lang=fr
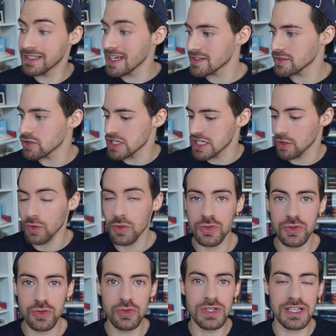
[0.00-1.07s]
Qu'est-ce que j'ai
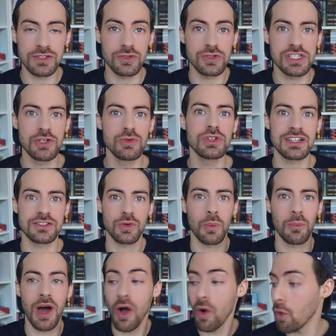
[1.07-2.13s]
reçu, qu'est-ce que j'ai eu, qu'est-ce
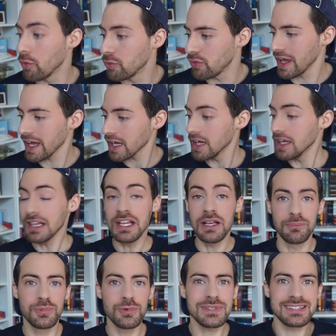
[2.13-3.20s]
qu'on m'a offert,
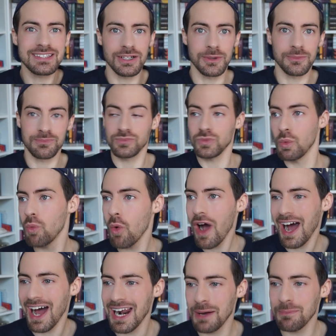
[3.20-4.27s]
puisque
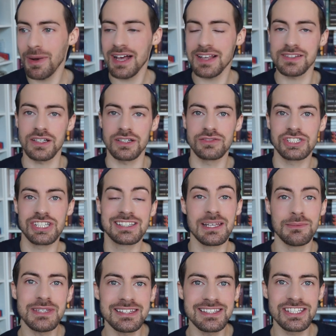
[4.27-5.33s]
moi à la base
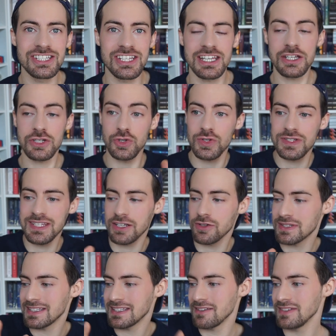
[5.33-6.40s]
j'étais mitigée, je sais
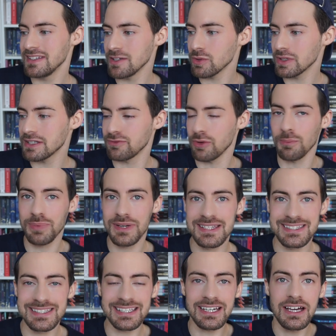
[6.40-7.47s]
que c'est des vidéos qui font
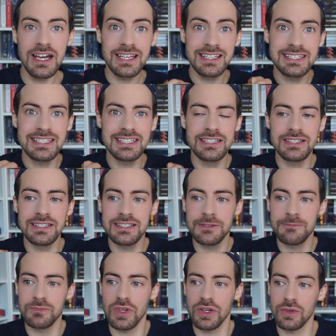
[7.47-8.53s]
plaisir,
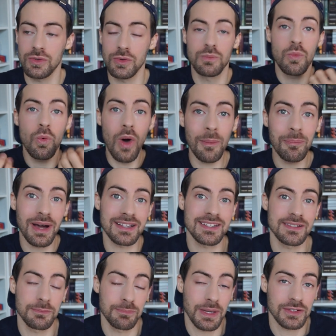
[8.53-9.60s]
qui, que moi
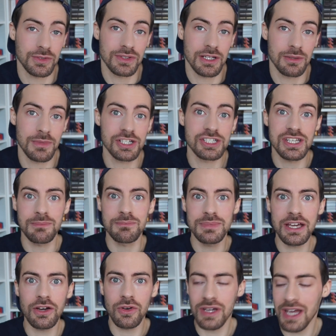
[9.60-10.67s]
personnellement j'aime
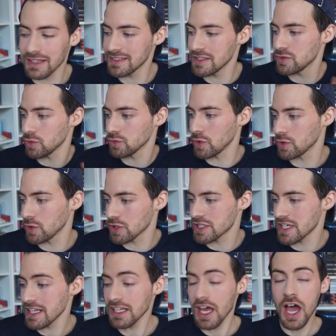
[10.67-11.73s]
bien regarder sur d'autres
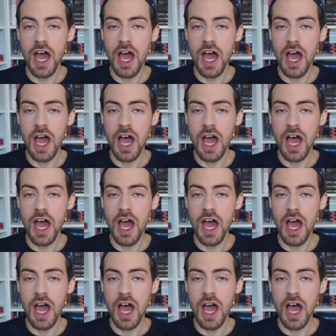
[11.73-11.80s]
chaînes,